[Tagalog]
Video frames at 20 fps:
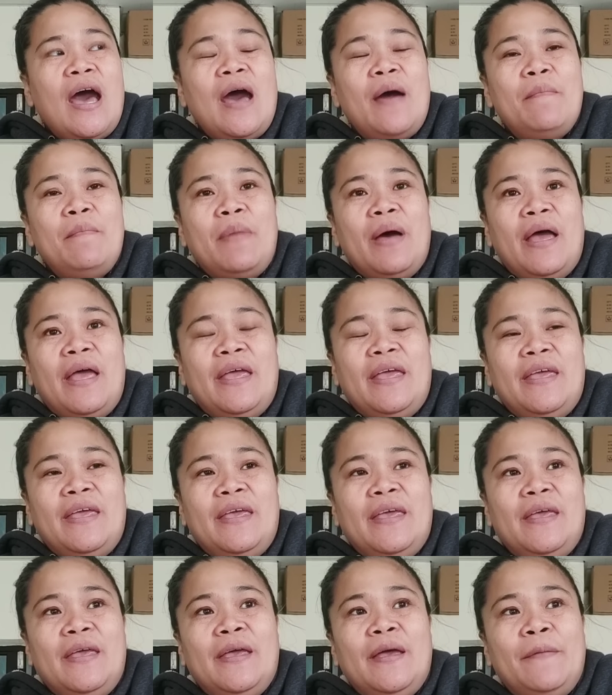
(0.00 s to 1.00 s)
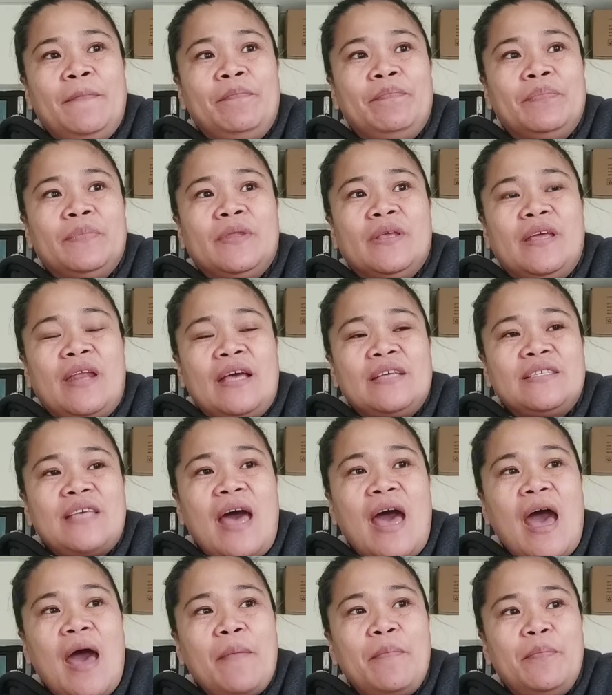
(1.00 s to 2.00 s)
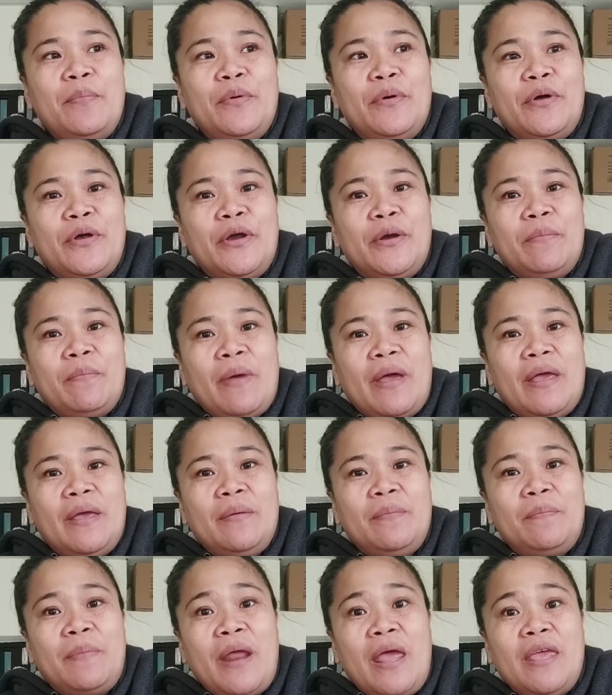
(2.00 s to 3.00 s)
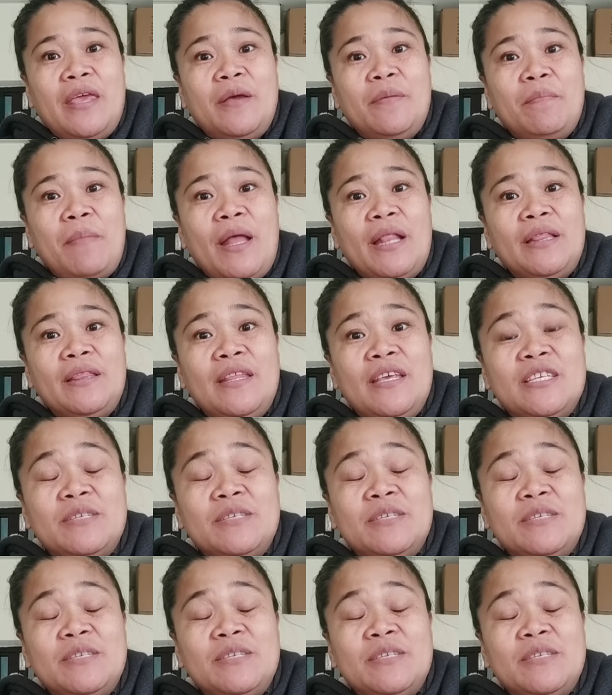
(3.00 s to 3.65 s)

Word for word: Ganun yung sinasabi ko kay Asis, nabilhin niya.